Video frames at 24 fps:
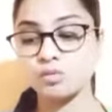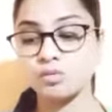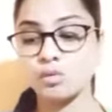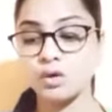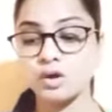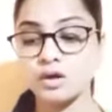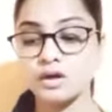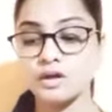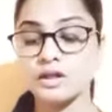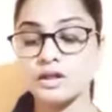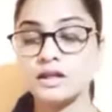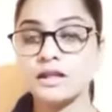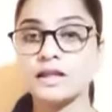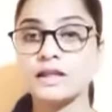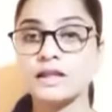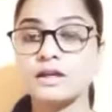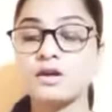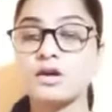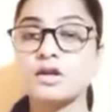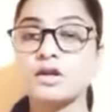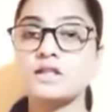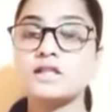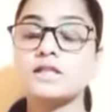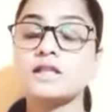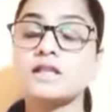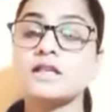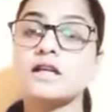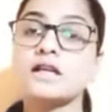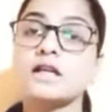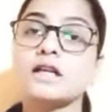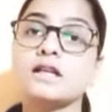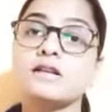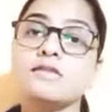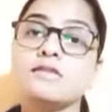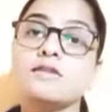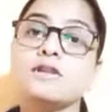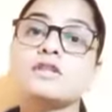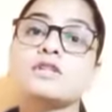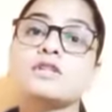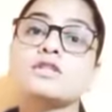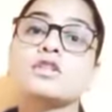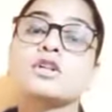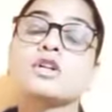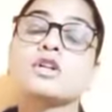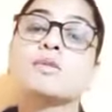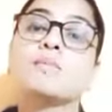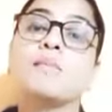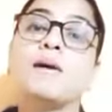वॉलंटरी कॉजिंग
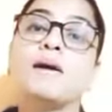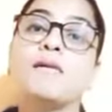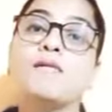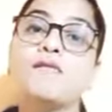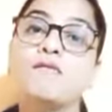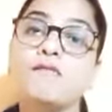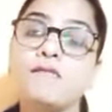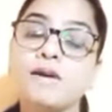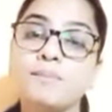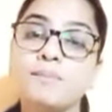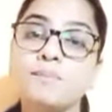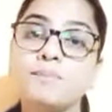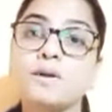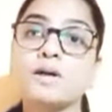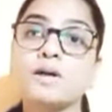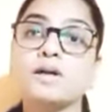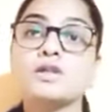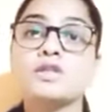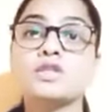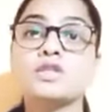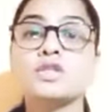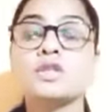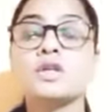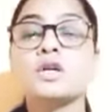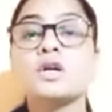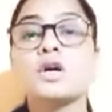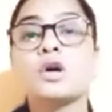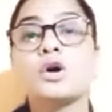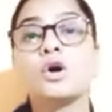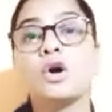ग्रीवियस हर्ट बाय वेपन्स